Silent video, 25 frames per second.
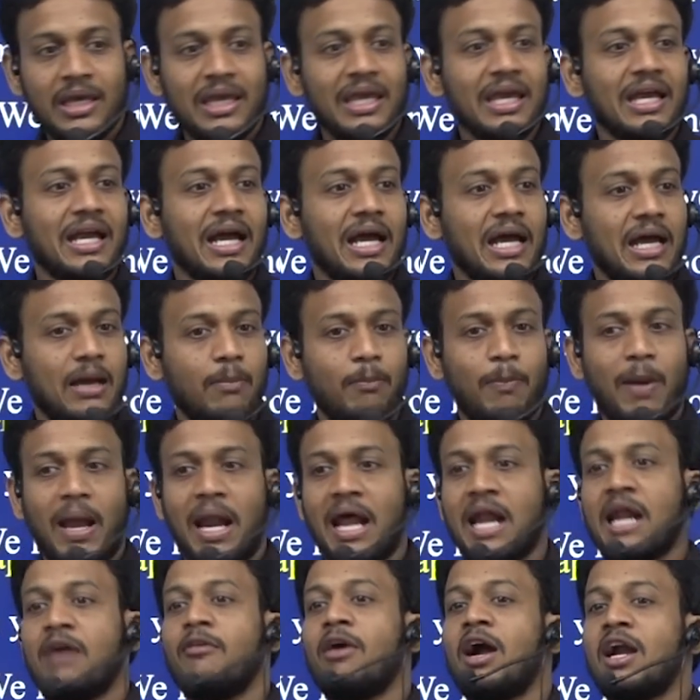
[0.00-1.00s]
ఇంకా
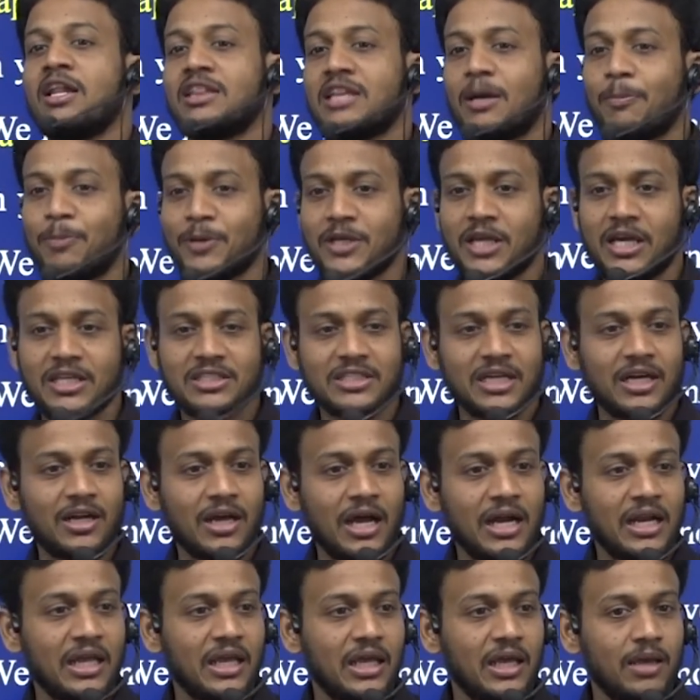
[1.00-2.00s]
పలానా వాడు తప్పు
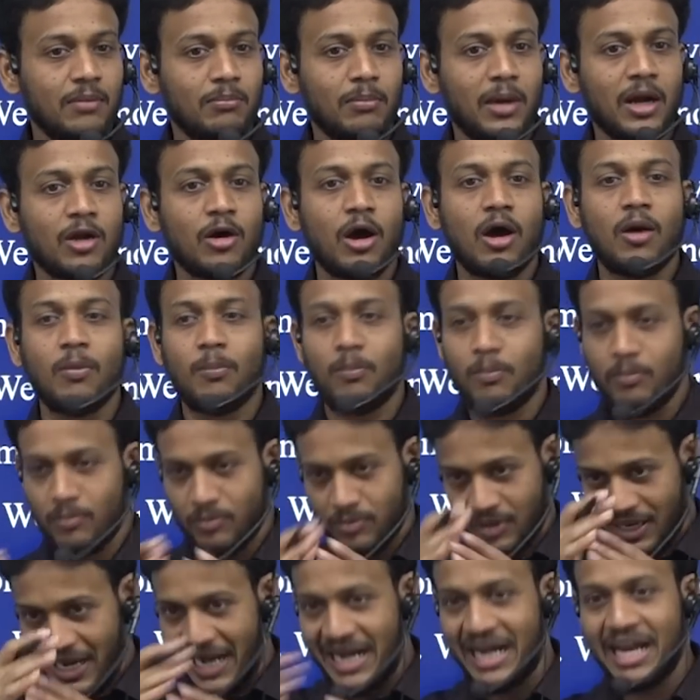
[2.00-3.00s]
చేశాడని మనం
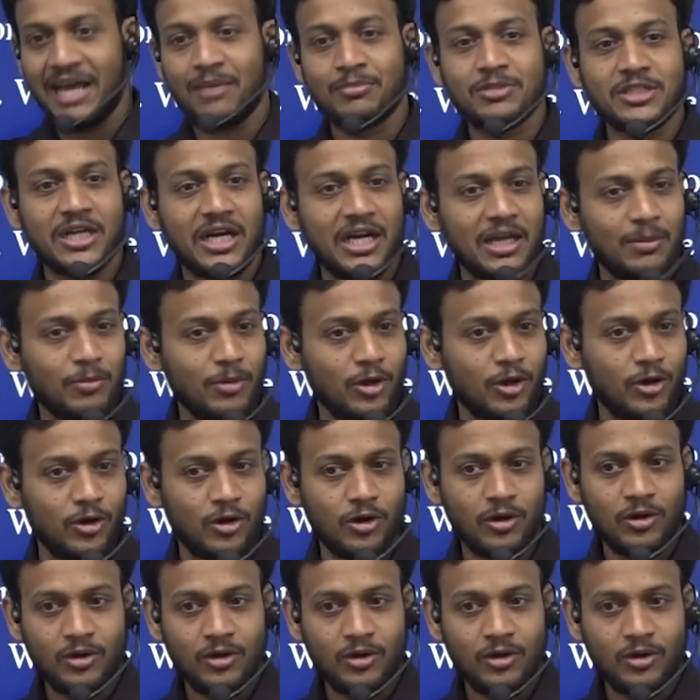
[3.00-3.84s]
కండెమ్ చేయడంలో